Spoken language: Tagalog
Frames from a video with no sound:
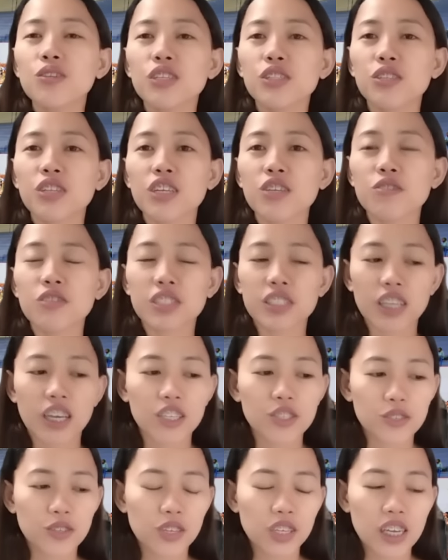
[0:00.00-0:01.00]
so ito na yung
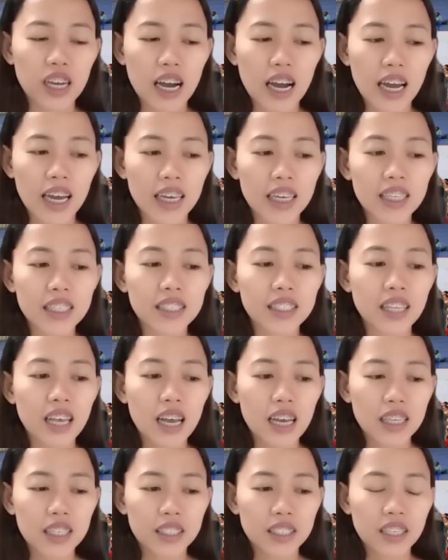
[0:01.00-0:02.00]
schedule guys.
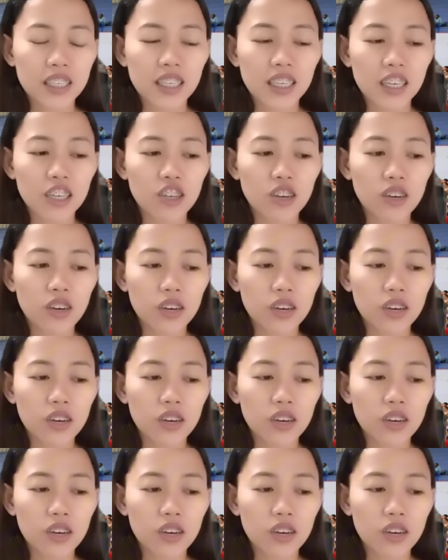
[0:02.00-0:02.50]
Si